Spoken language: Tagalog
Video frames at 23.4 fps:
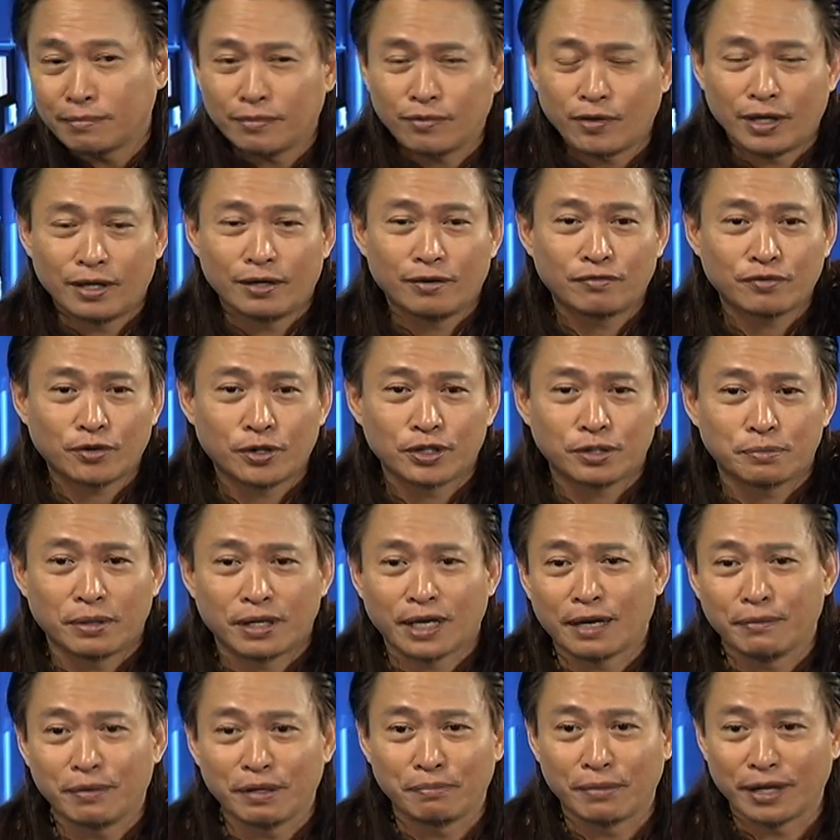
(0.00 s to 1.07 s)
Well, of course,
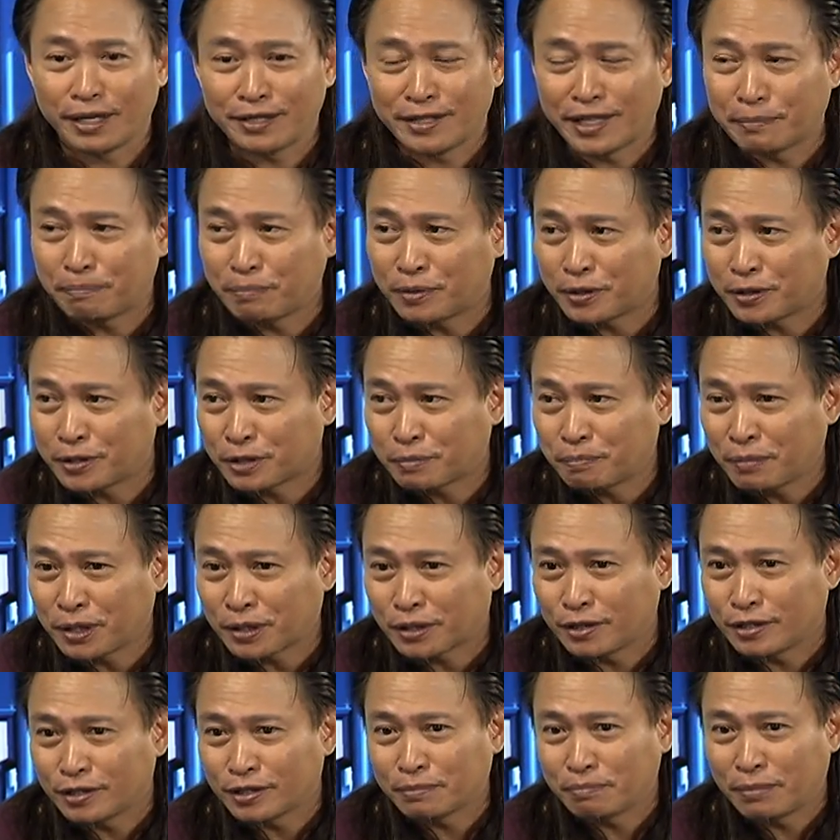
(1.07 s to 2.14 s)
marami mga Deputy
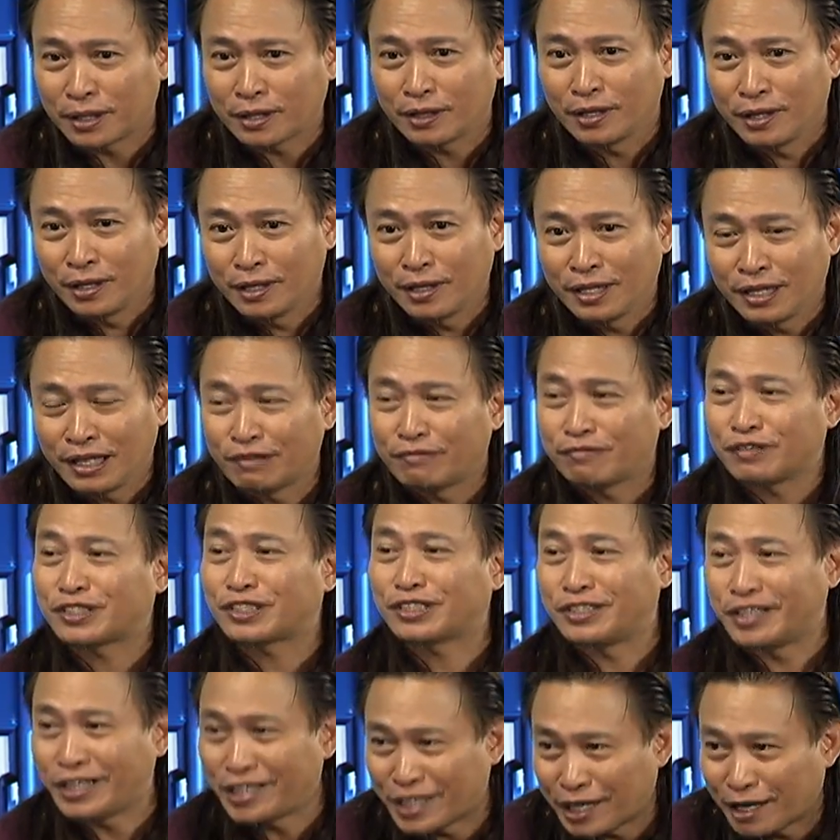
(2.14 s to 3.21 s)
Speakers, but if it's
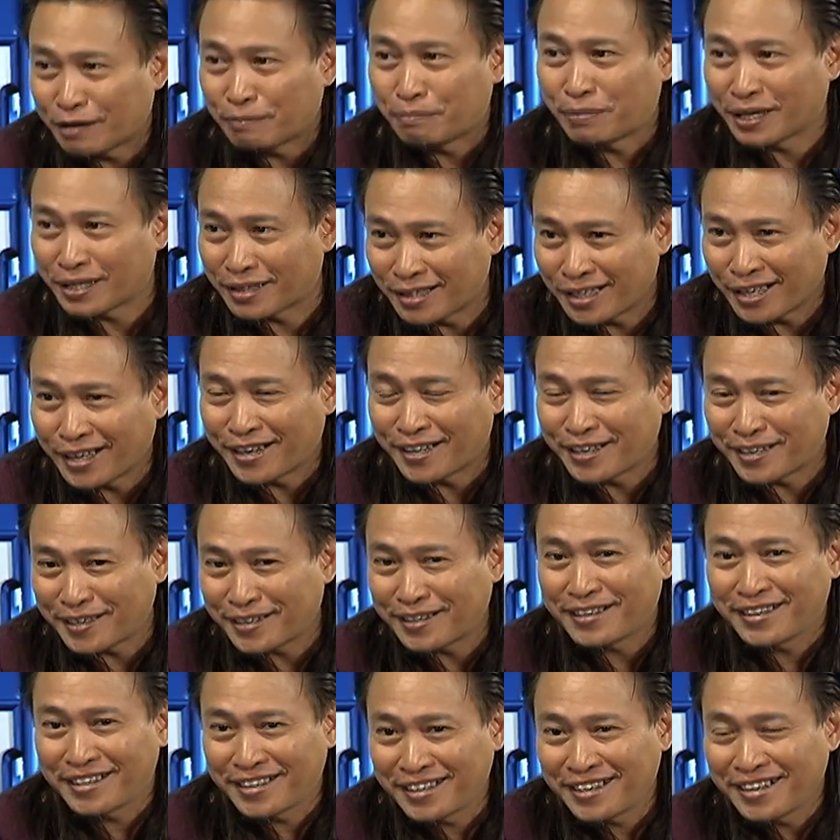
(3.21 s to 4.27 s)
Dina Abad there,
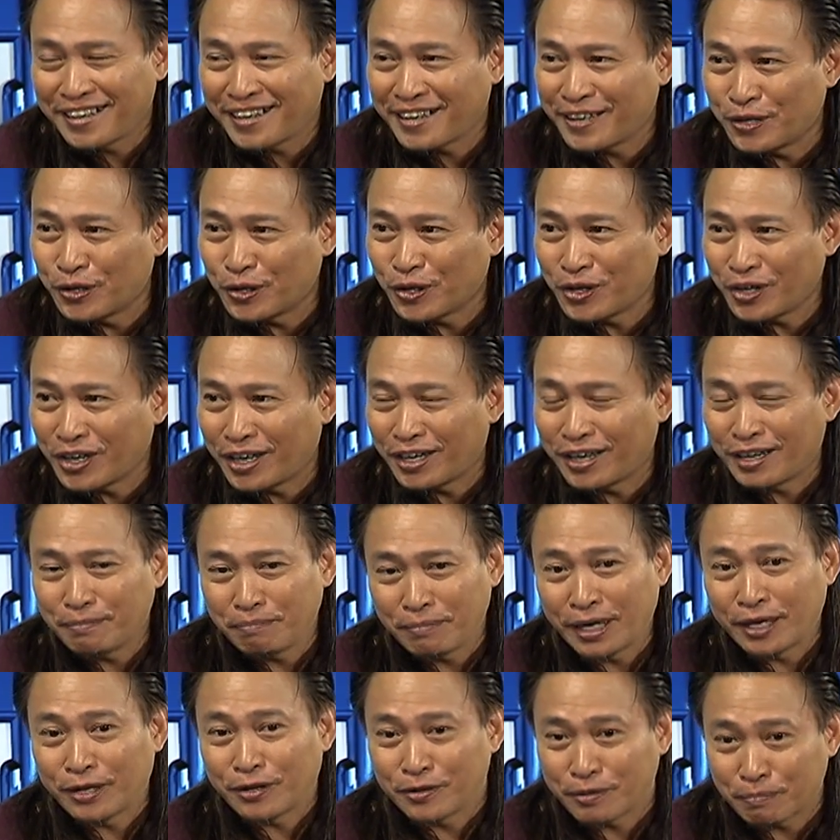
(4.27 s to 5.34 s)
no, uh,
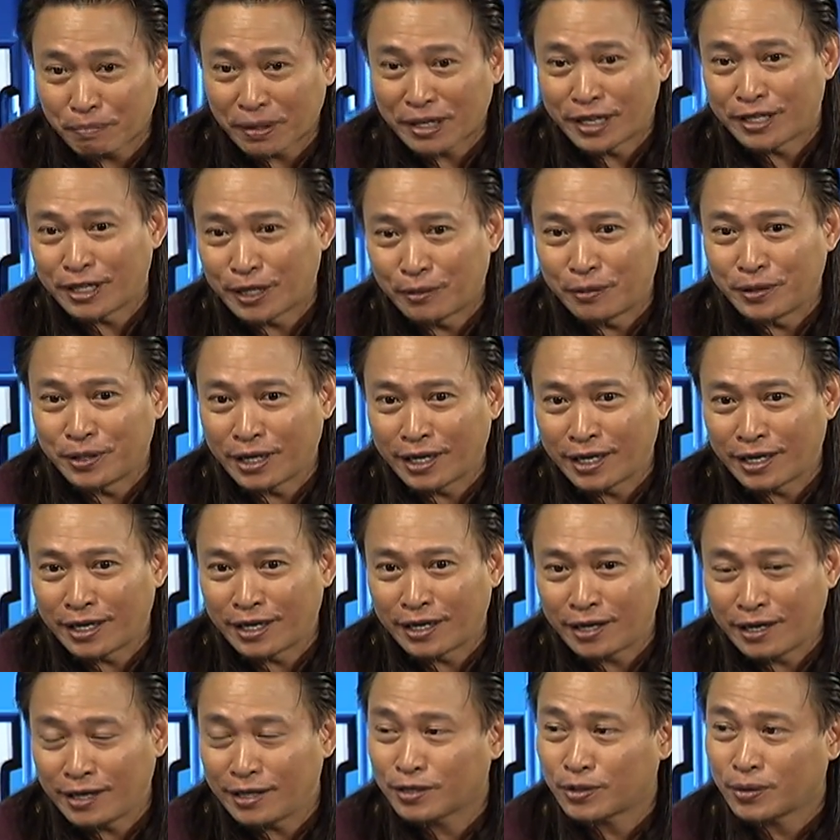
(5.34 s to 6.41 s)
mayroon pananaw
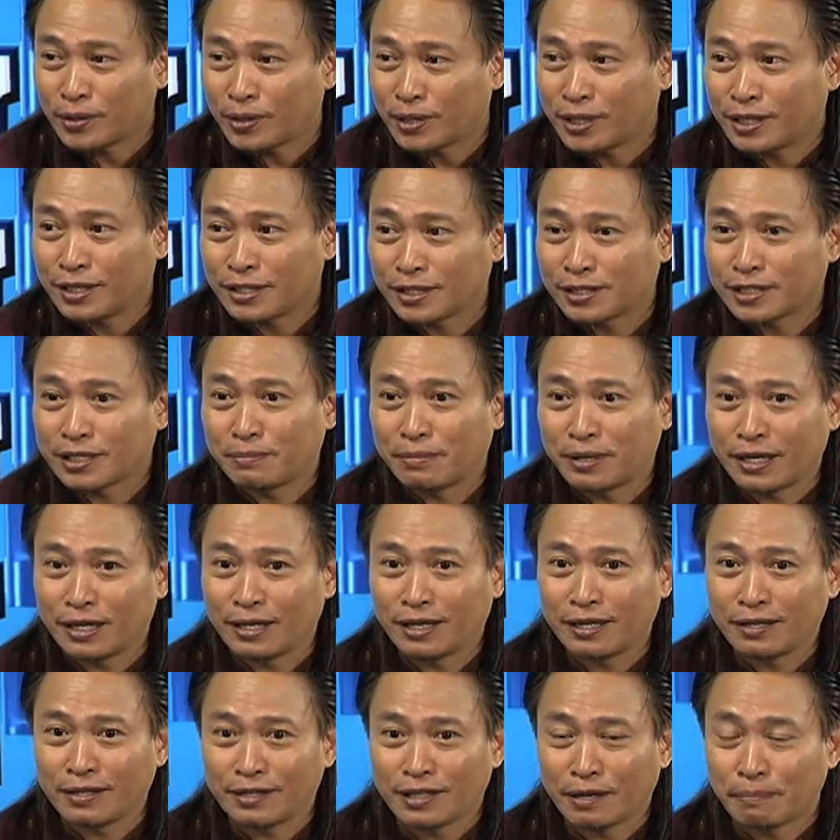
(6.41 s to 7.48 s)
na uh, ito ay isa sa
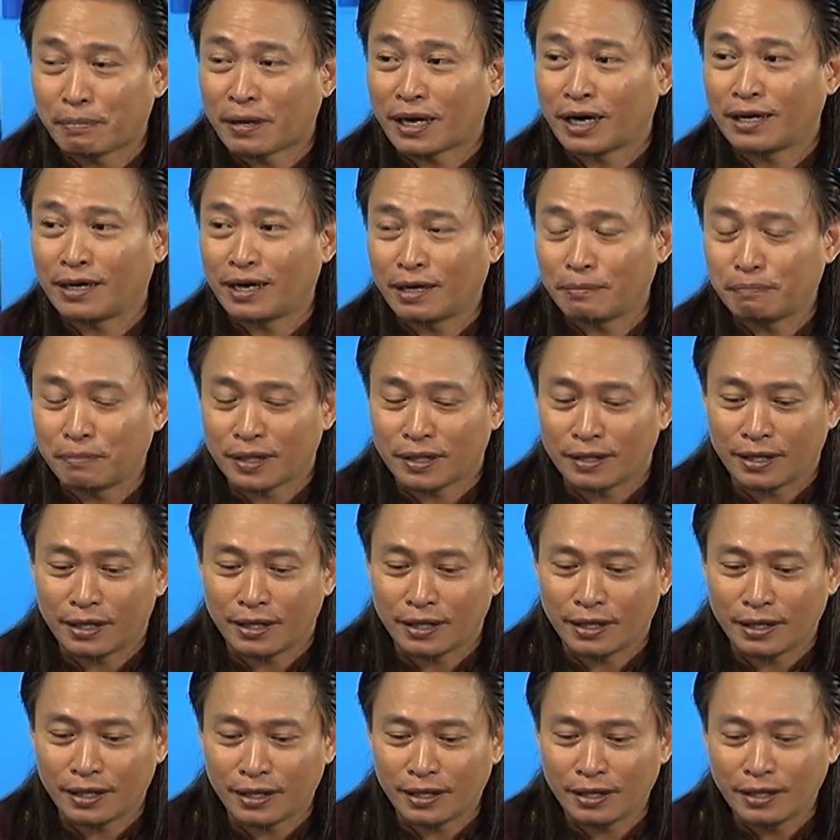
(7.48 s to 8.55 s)
mga napakalapit
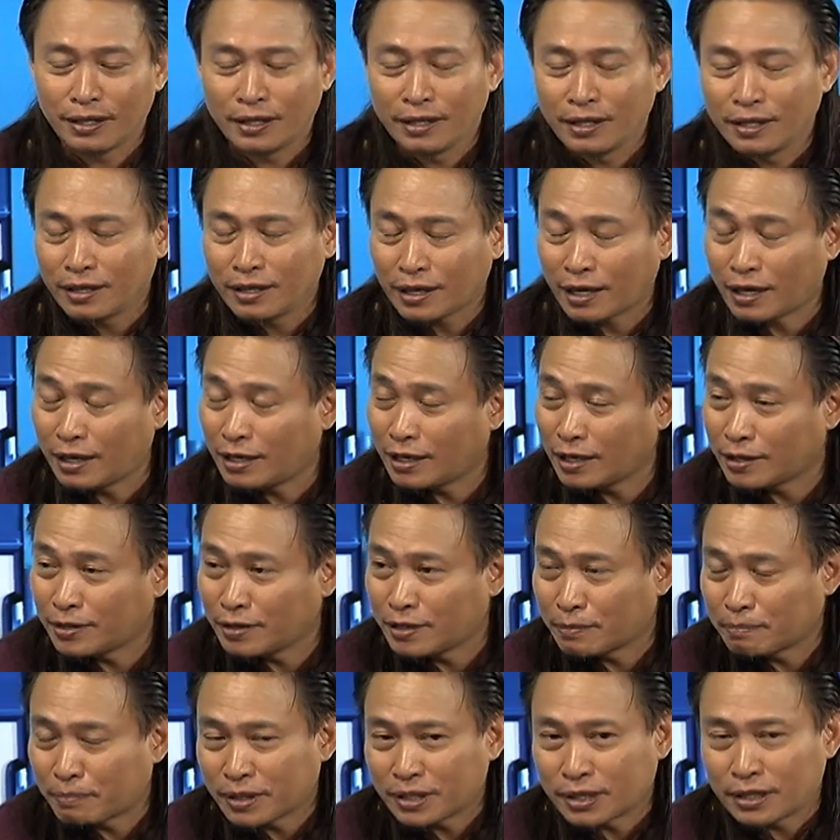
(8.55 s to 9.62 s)
na kalyada
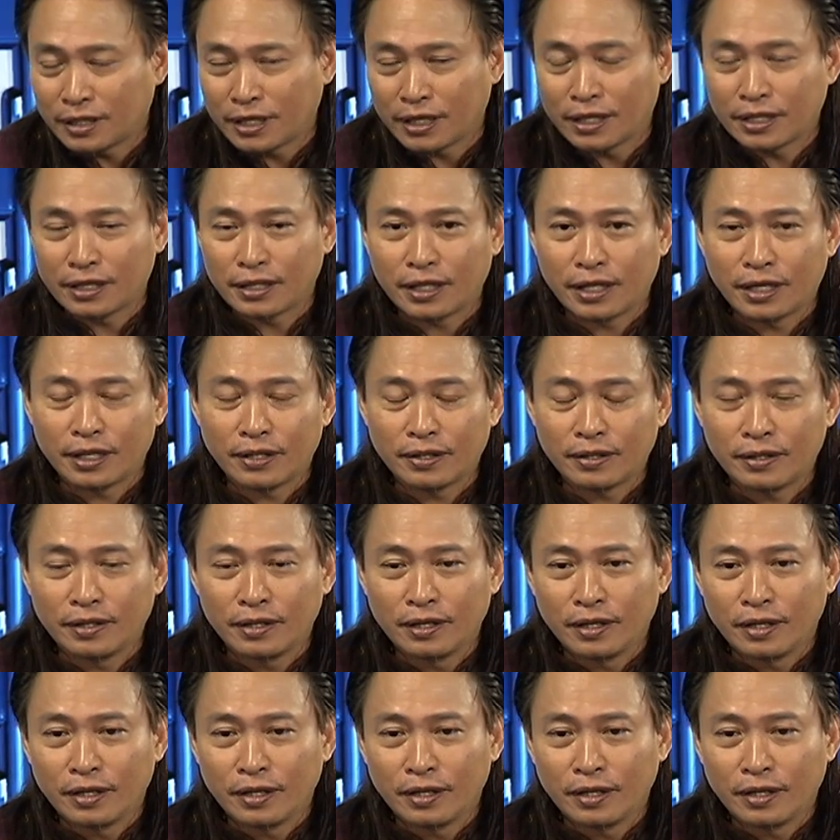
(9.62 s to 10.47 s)
ng Presidente. No?